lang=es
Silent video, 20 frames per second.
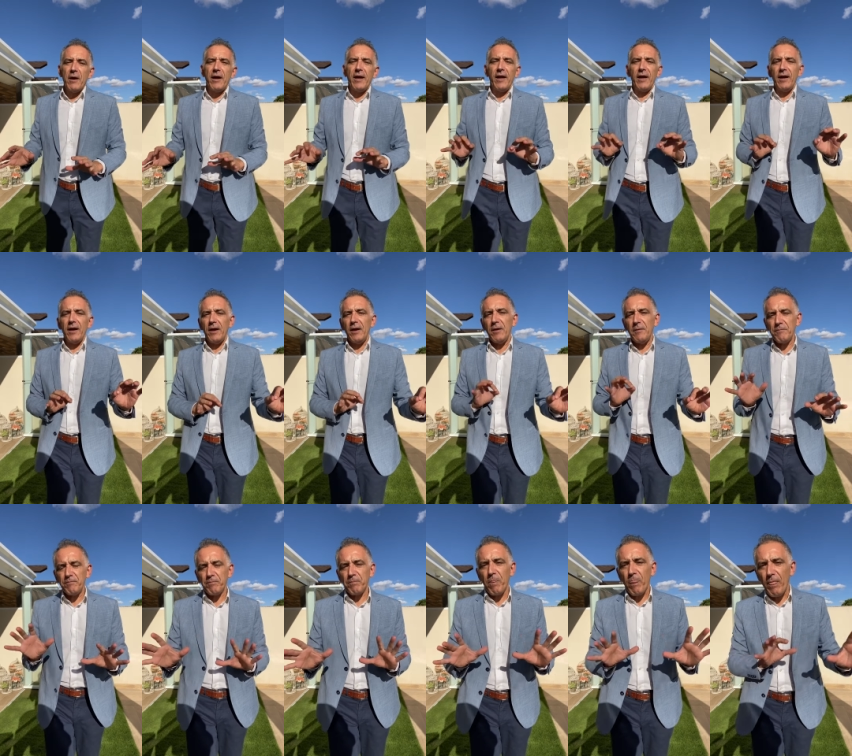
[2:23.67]

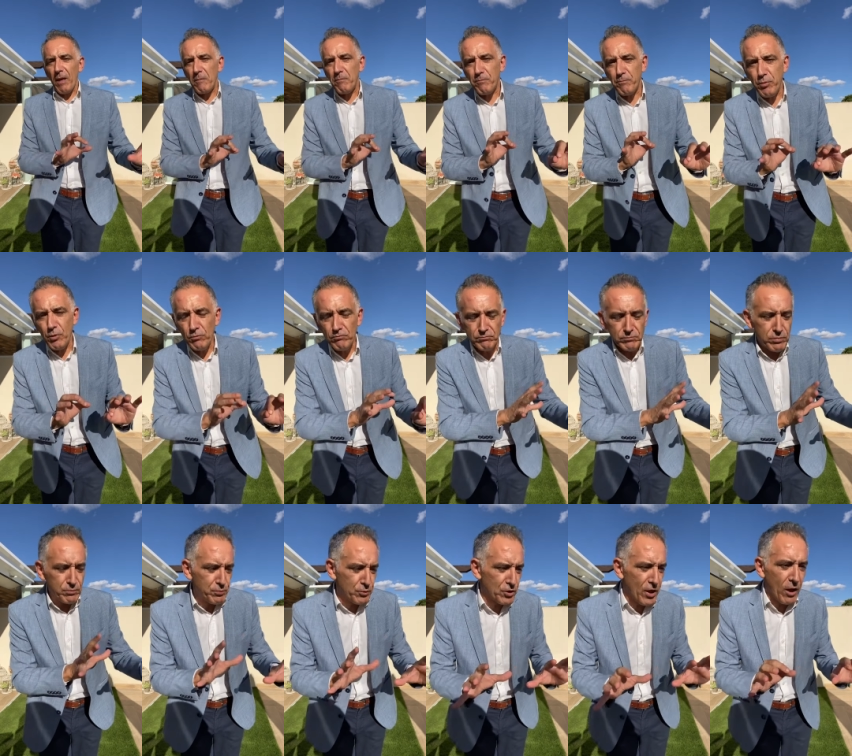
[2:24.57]
eh,
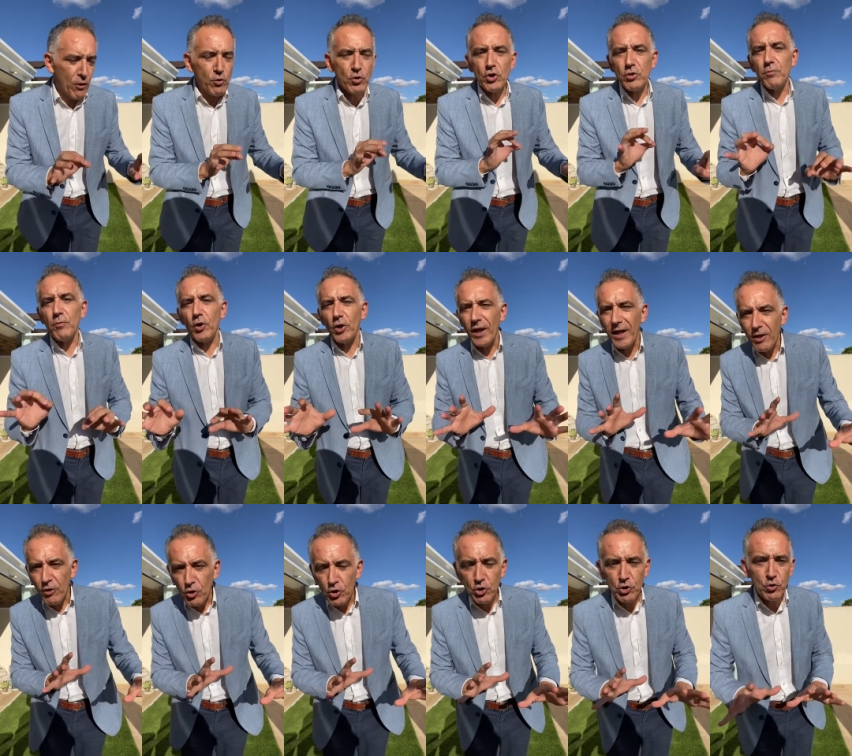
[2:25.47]
pues algunos
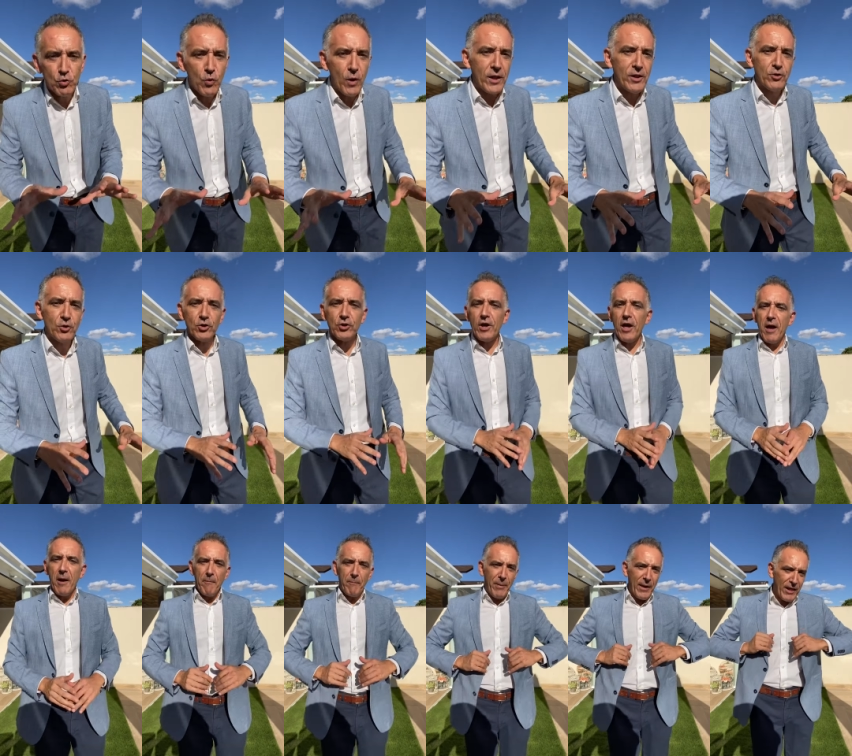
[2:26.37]
modelos sueltos,
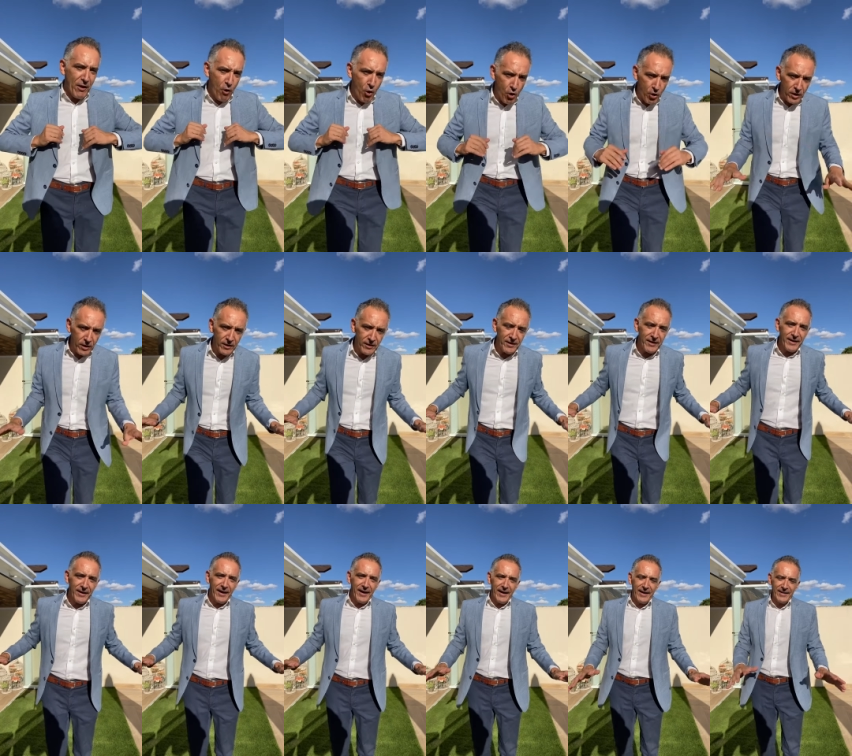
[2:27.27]
pero hoy,
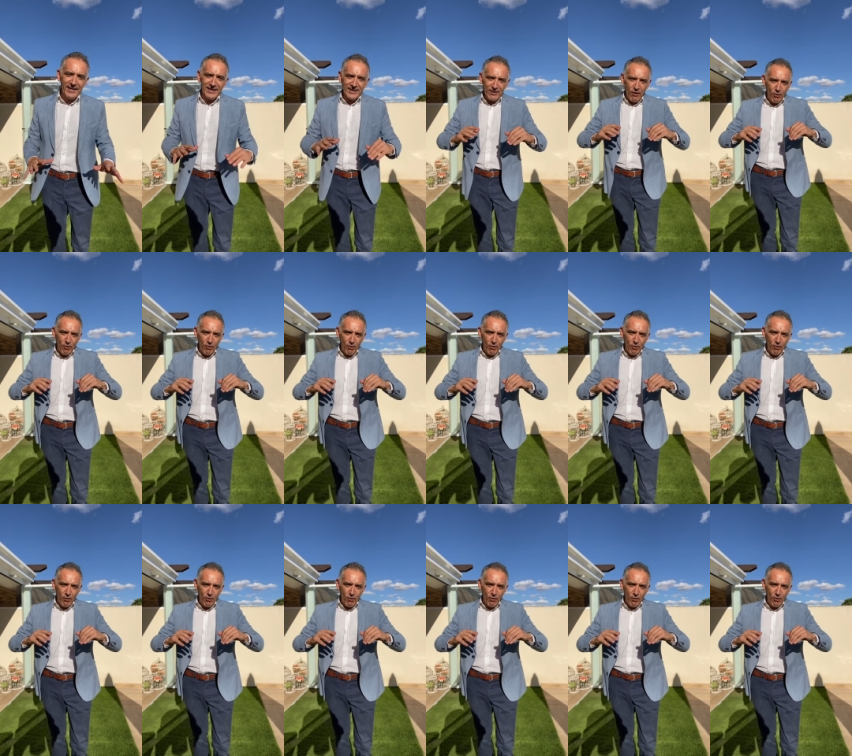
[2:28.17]
en esta